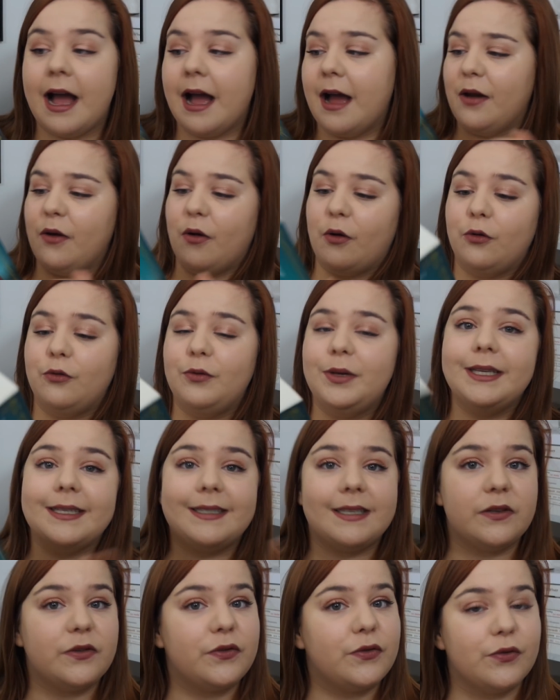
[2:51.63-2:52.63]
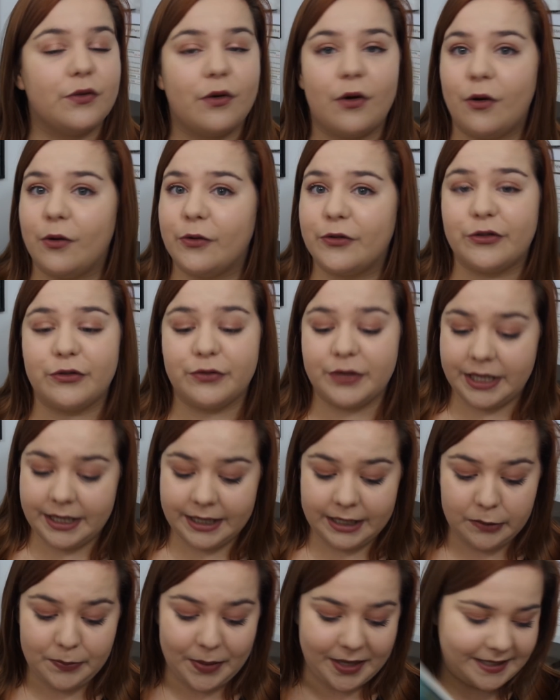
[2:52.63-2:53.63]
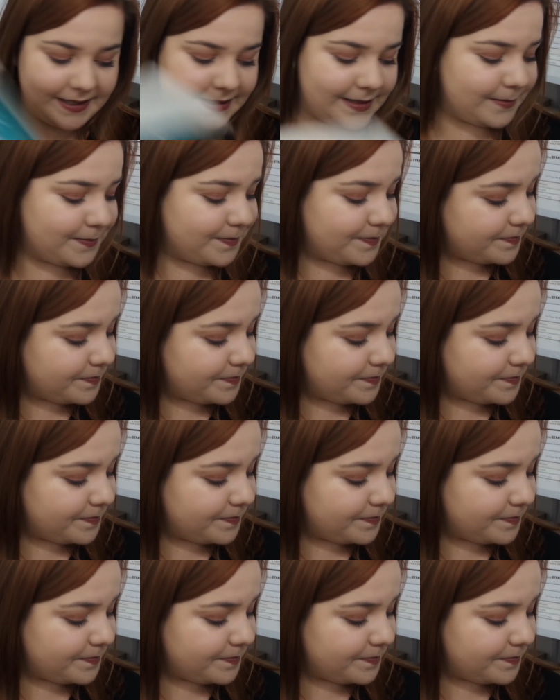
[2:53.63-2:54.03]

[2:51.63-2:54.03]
Alors lui, c'est sûr, en janvier, il y passe.